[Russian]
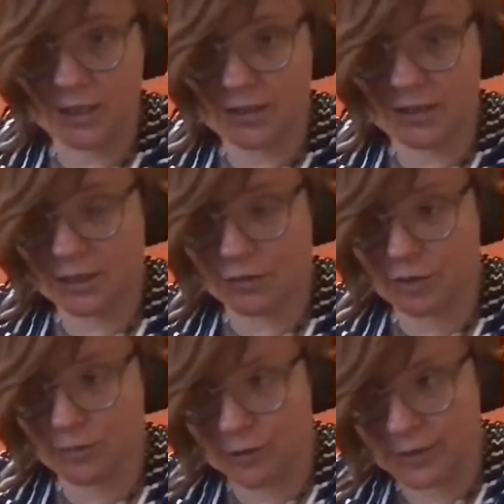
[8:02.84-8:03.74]

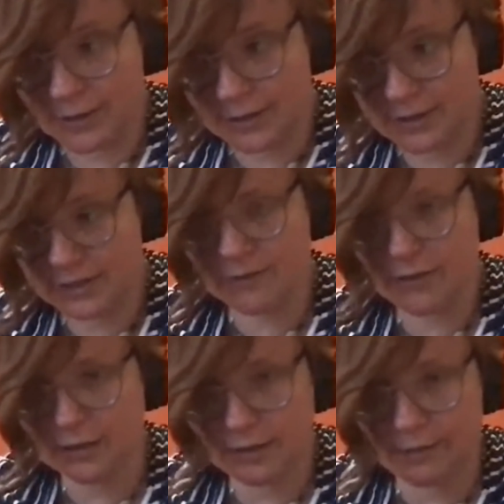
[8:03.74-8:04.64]
становится более интенсивный,
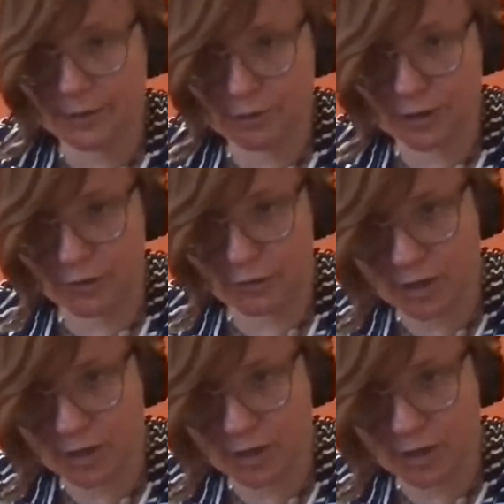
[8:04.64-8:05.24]
когда происходит какое-то